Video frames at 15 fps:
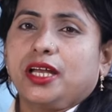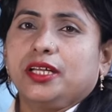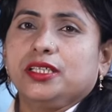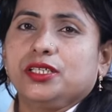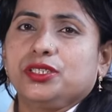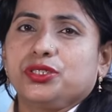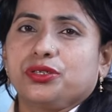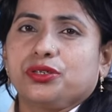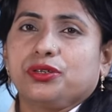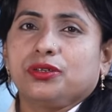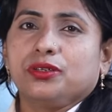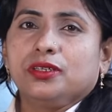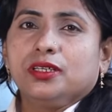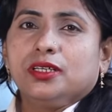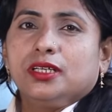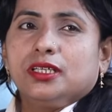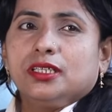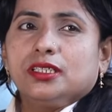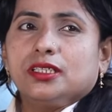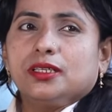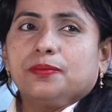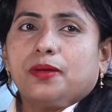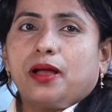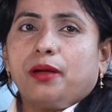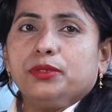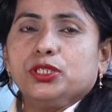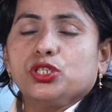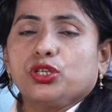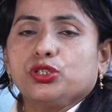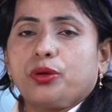নারীদের জন্য
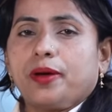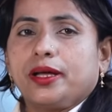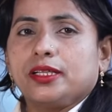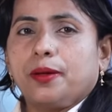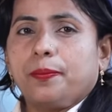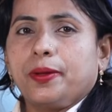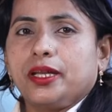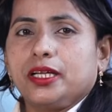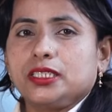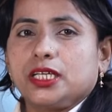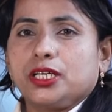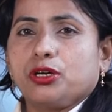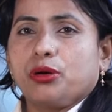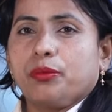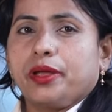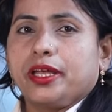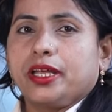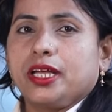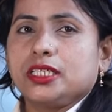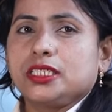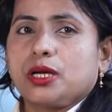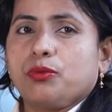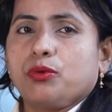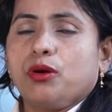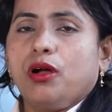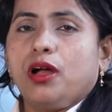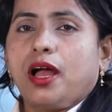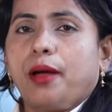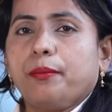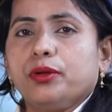আমি শত বাধা পেরিয়ে যেরকম এগিয়ে যাব
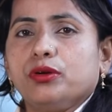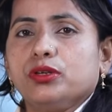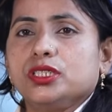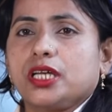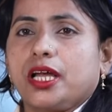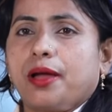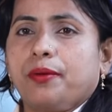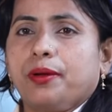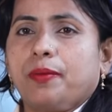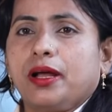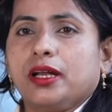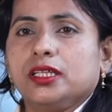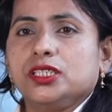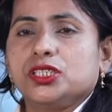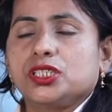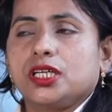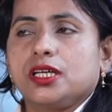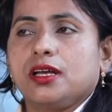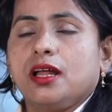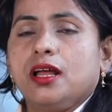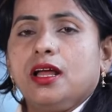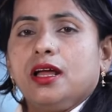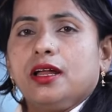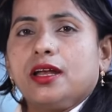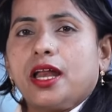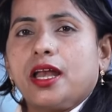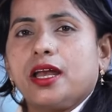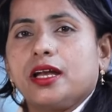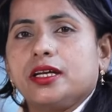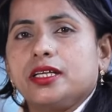আমিও চাই আমার বাংলাদেশের
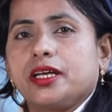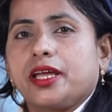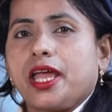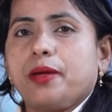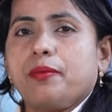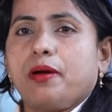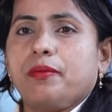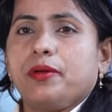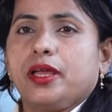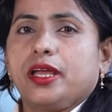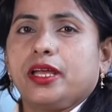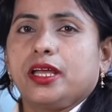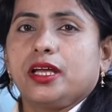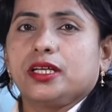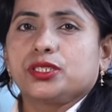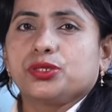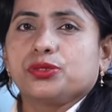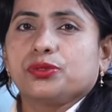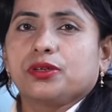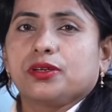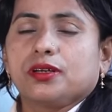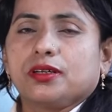নারীরা ঠিক এভাবে এগিয়ে আসুক